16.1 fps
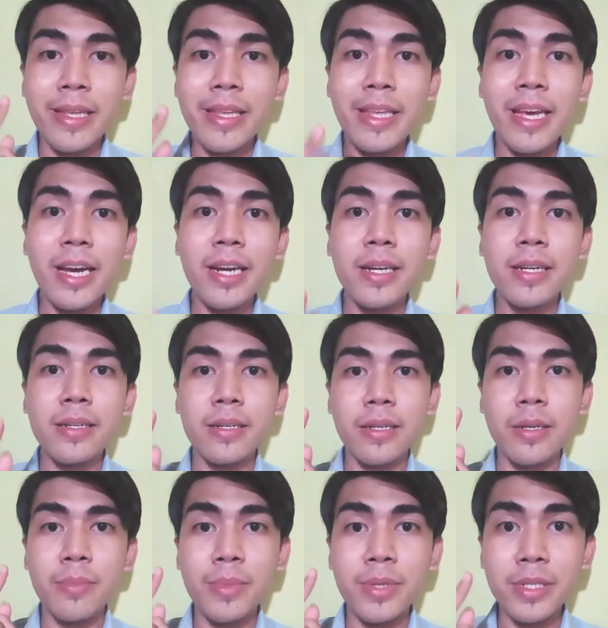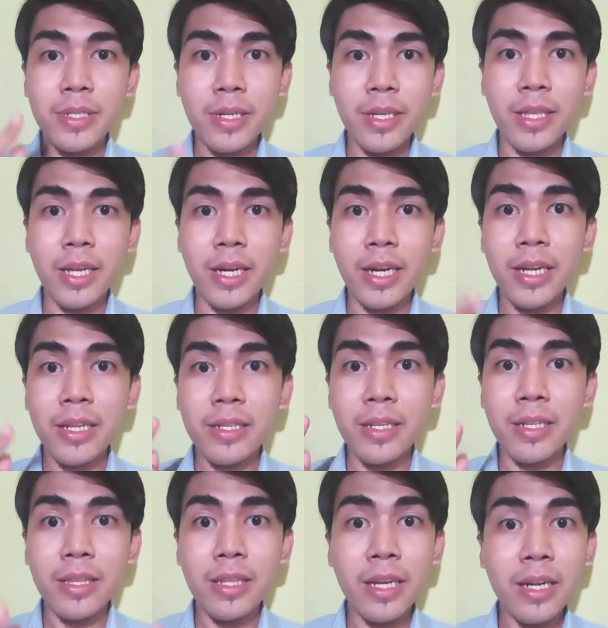yang menceritakan
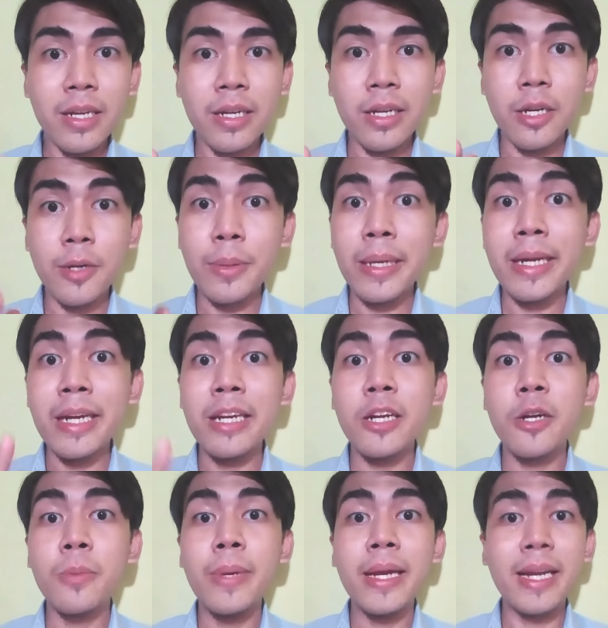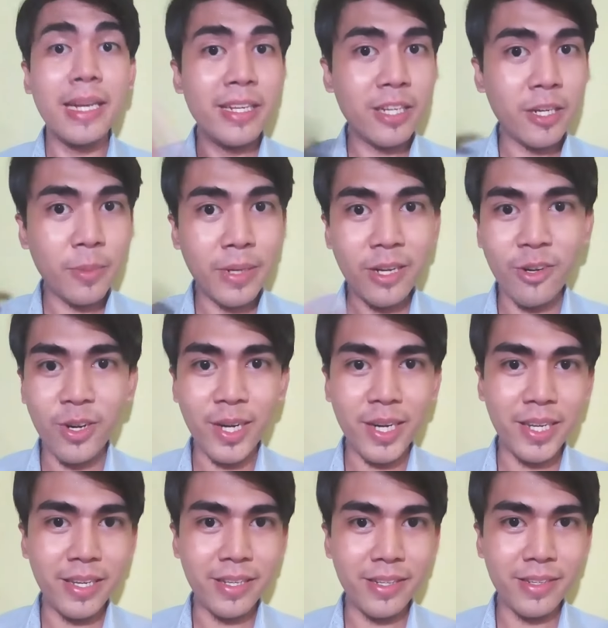tentang kebaikan-kebaikannya kepada orang
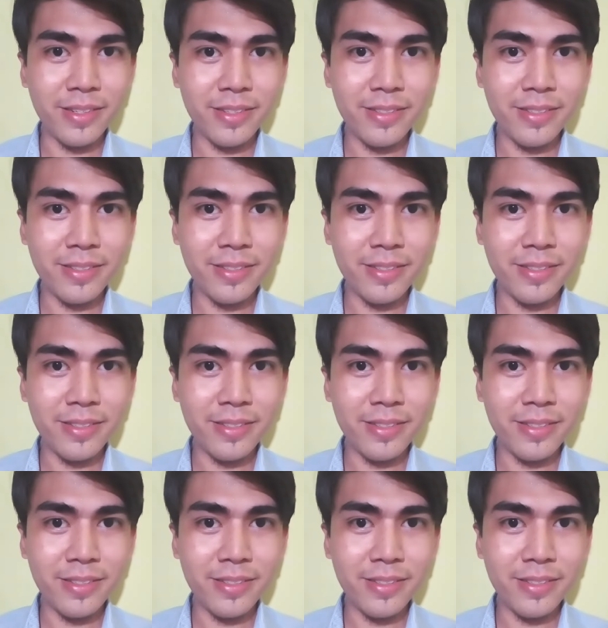lain?